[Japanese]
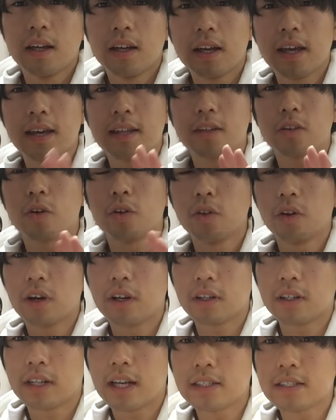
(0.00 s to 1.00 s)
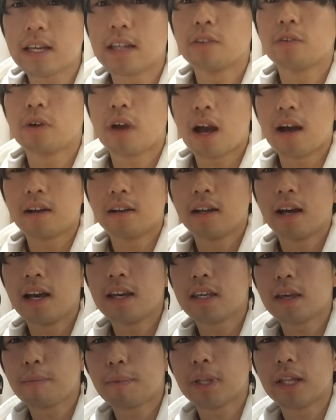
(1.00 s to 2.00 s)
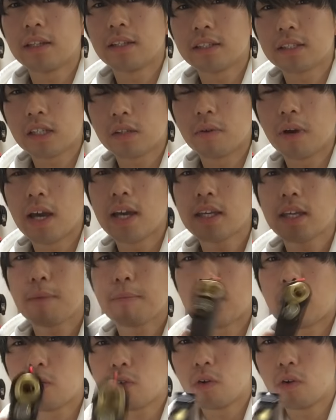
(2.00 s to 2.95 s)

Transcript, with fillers: えー、このガサンドガン、ハイキャパなんですけども、ハイキャパは